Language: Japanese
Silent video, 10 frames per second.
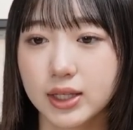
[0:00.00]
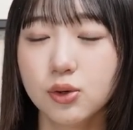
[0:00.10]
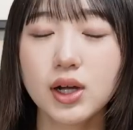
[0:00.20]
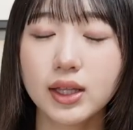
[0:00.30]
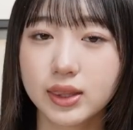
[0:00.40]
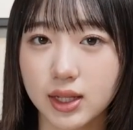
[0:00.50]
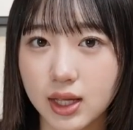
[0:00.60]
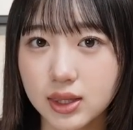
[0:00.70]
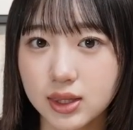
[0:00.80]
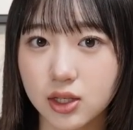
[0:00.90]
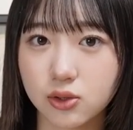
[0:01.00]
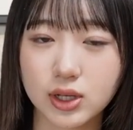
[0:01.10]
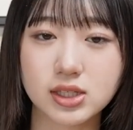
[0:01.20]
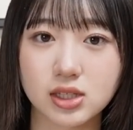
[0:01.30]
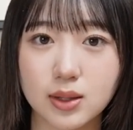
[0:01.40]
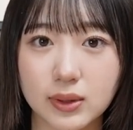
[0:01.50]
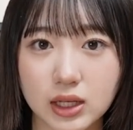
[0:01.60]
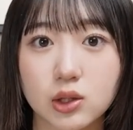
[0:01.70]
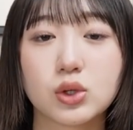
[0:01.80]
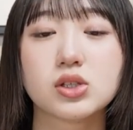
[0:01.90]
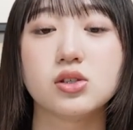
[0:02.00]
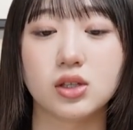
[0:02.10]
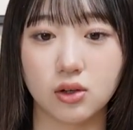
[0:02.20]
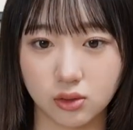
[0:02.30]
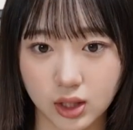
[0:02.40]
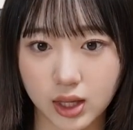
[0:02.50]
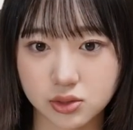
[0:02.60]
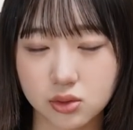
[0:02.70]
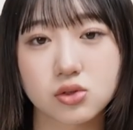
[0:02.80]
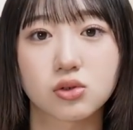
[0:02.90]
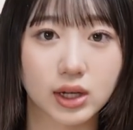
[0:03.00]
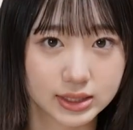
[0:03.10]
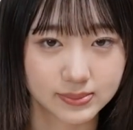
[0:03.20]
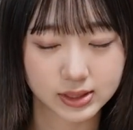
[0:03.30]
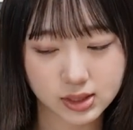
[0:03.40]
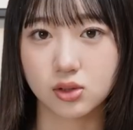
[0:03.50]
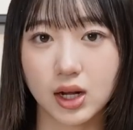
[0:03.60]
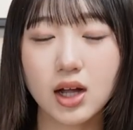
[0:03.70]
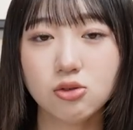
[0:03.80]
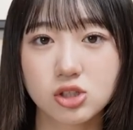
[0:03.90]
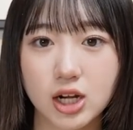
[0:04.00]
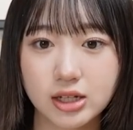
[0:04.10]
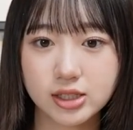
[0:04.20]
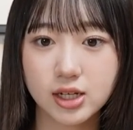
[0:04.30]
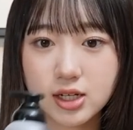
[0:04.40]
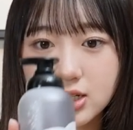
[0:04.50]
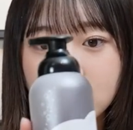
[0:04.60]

良かったなっていうやつに今たどり着いてるので、それを紹介します。それがこちら、じゃー